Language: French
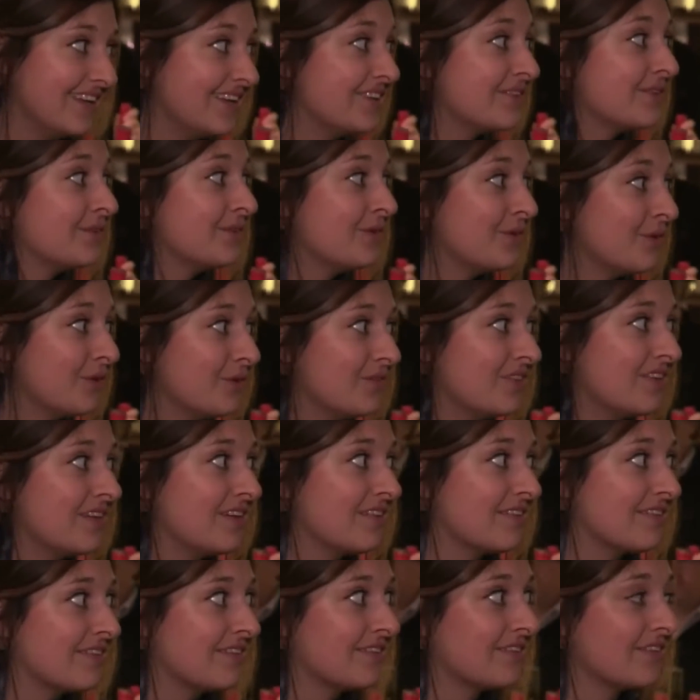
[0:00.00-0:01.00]
Ils ont une route
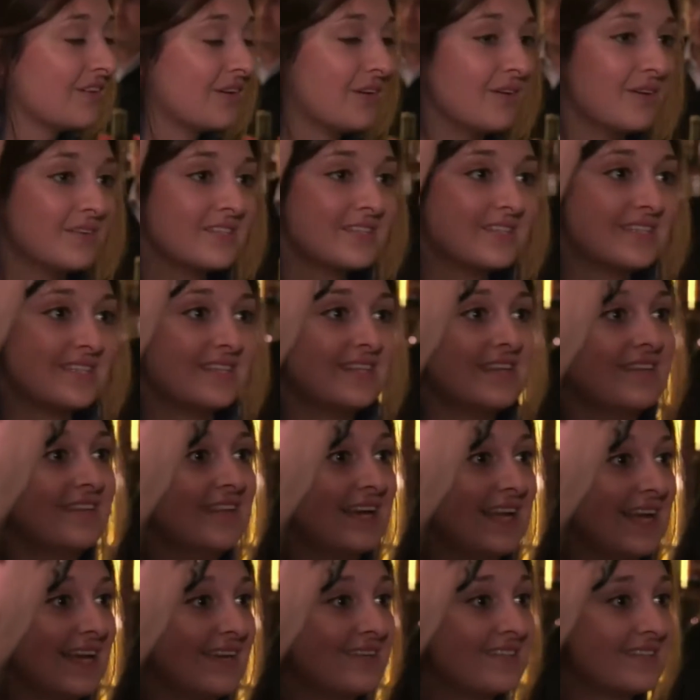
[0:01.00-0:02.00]
des vins entre Austin et
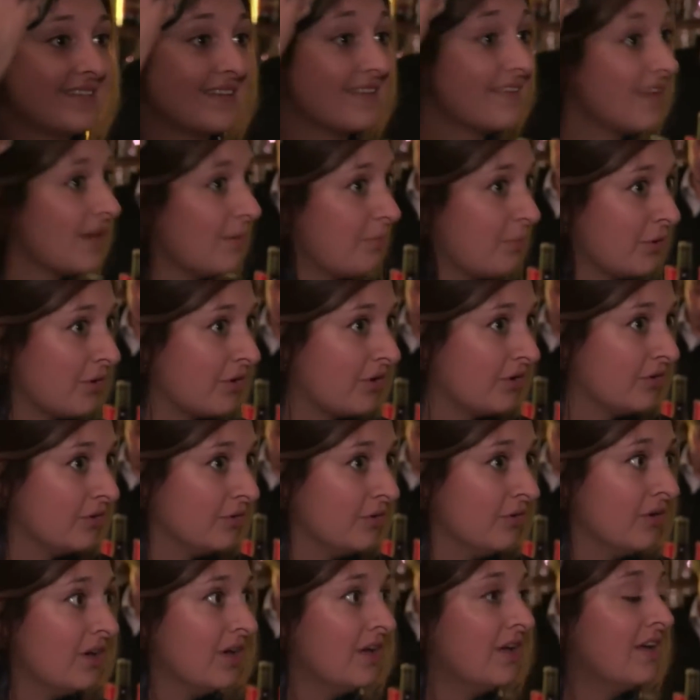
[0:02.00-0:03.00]
Dallas qui est très peu
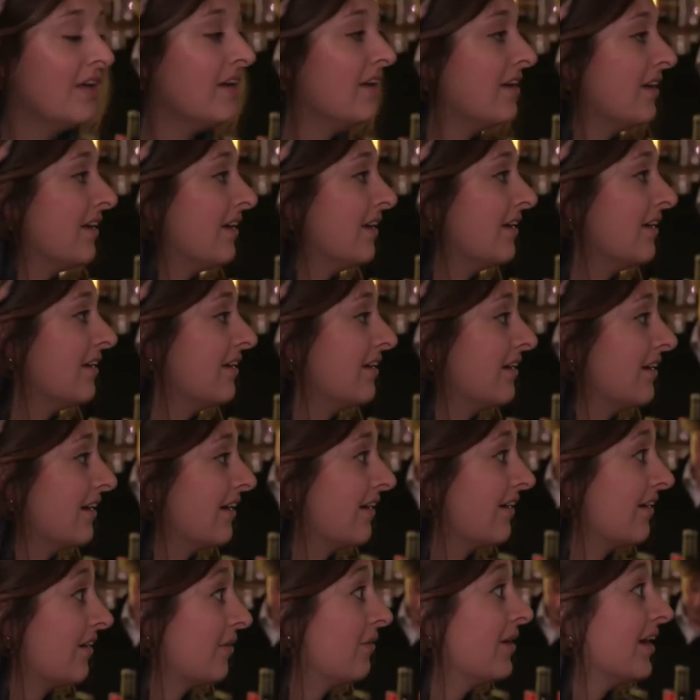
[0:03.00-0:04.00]
connue.
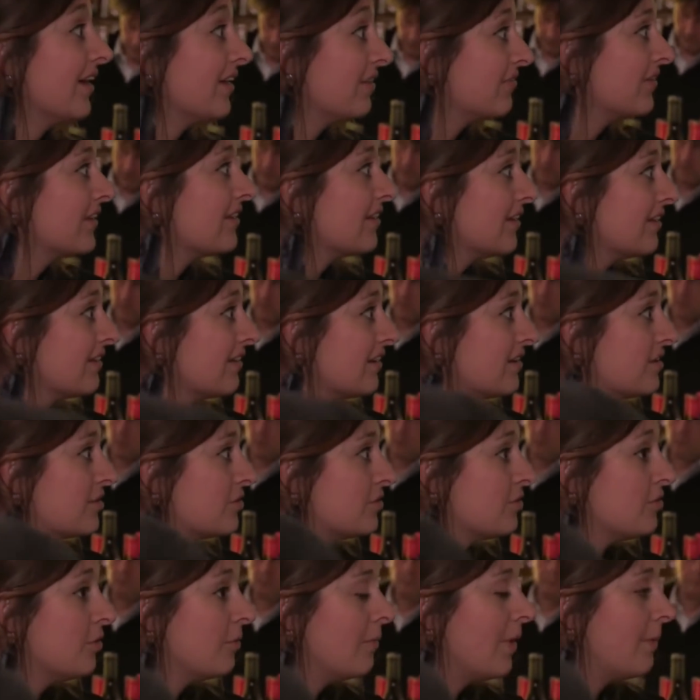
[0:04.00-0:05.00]
Et euh, il fait très très
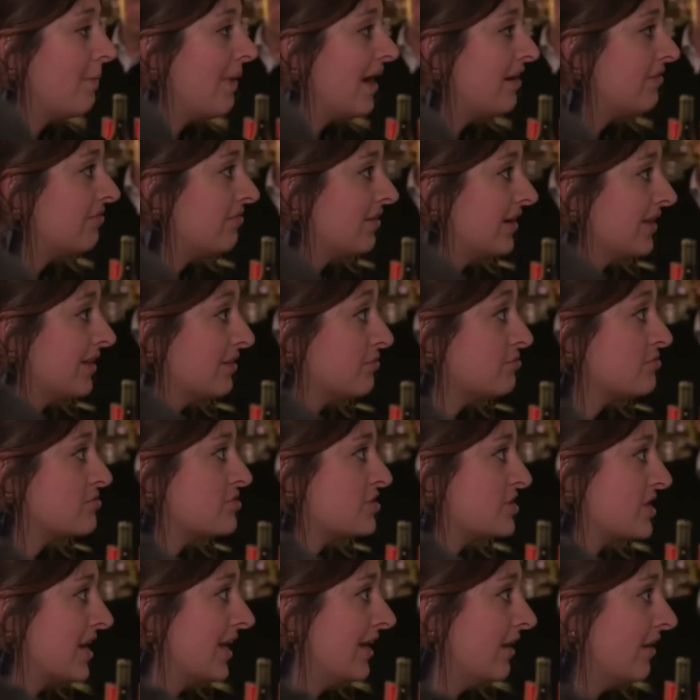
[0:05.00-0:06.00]
chaud, mais parfois il y a
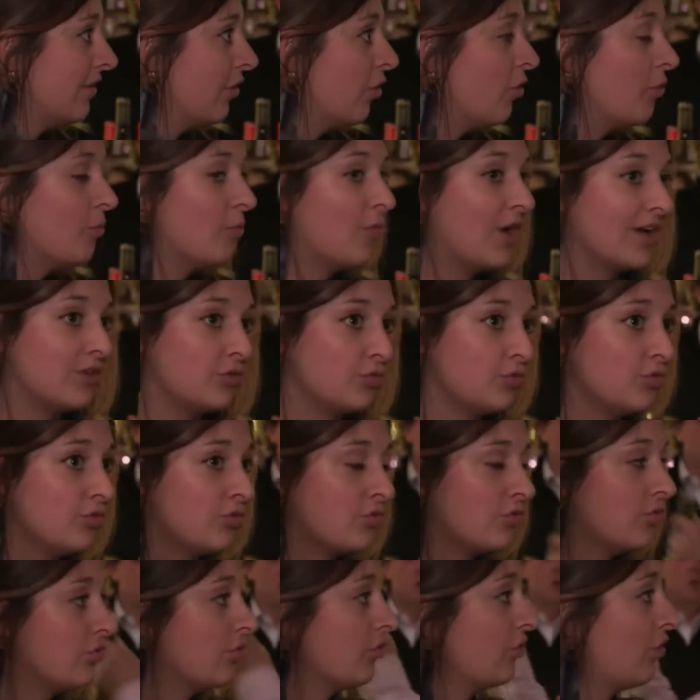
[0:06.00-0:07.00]
du gel au mois d'août.